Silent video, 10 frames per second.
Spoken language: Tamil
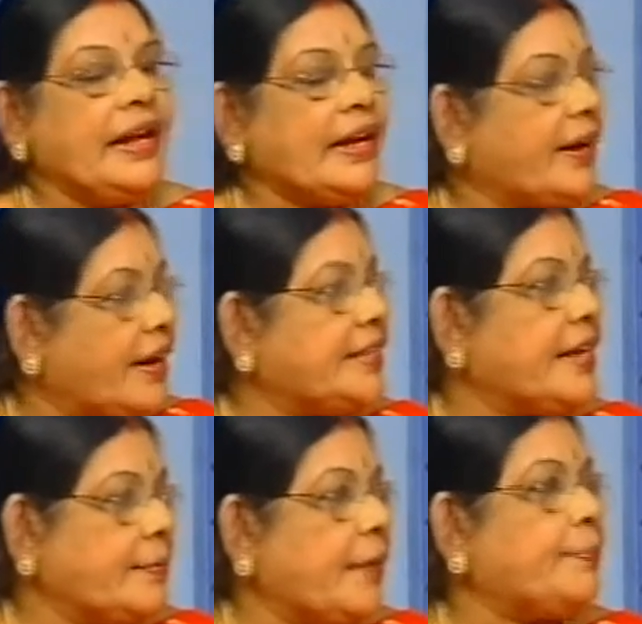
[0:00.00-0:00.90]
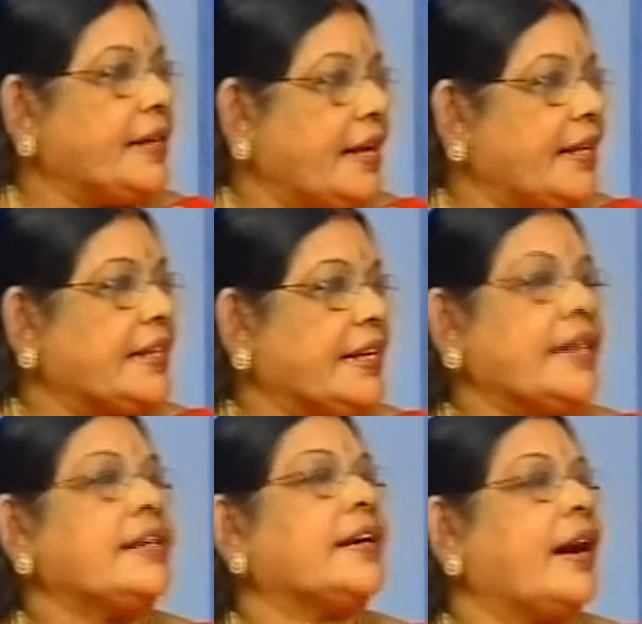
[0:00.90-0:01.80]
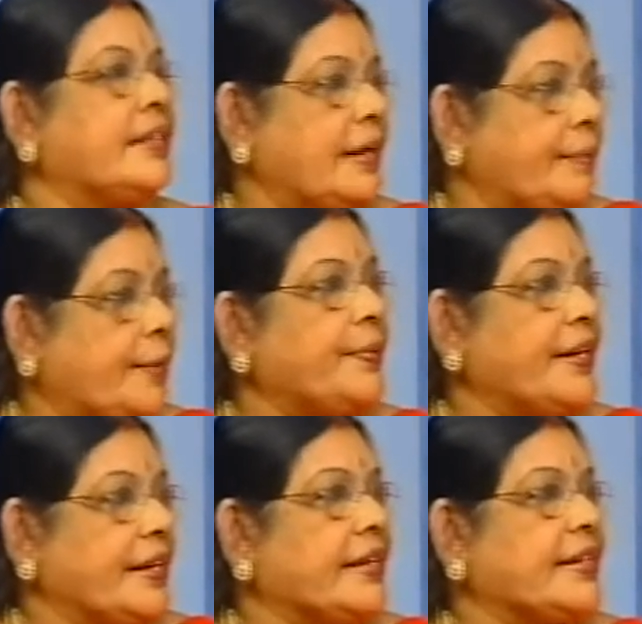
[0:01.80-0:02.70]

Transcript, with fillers: நல்ல காட்சி அமைப்பு அதற்கு ஏற்ற காட்சி அமைப்பு